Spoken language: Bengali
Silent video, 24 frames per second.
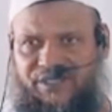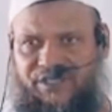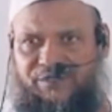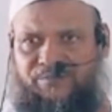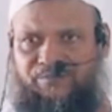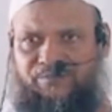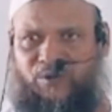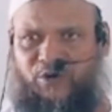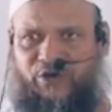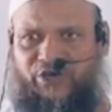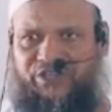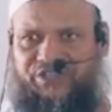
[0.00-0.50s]

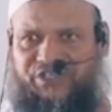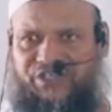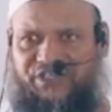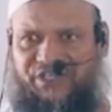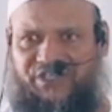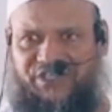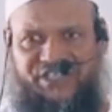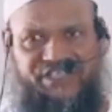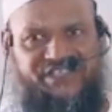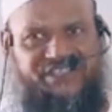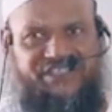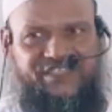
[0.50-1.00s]
এরপরে
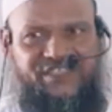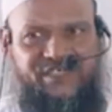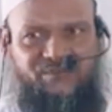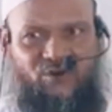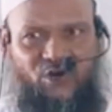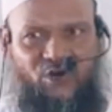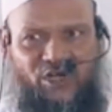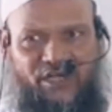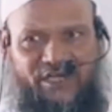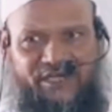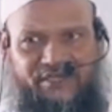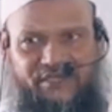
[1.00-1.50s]
তিনি নীতিতে
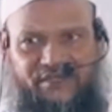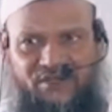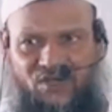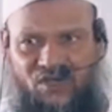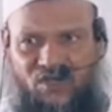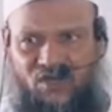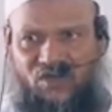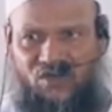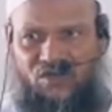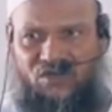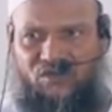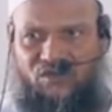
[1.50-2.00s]
বলেন
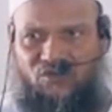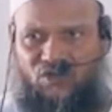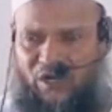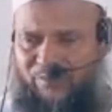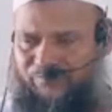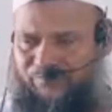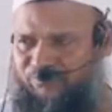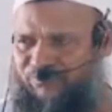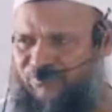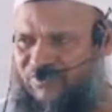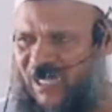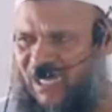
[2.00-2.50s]

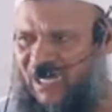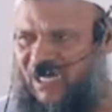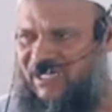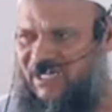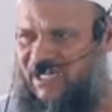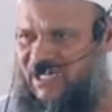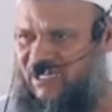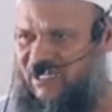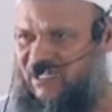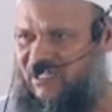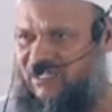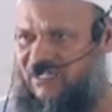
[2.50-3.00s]

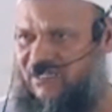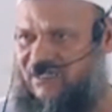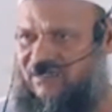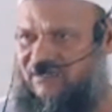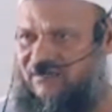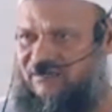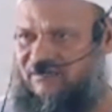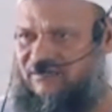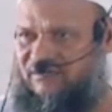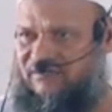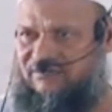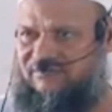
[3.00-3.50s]
অদ্দানা
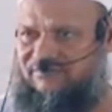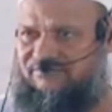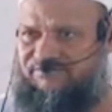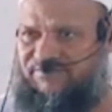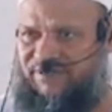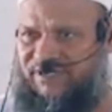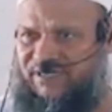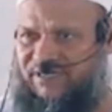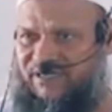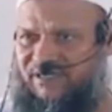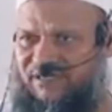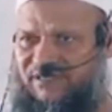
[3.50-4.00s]

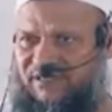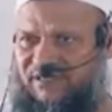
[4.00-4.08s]
বে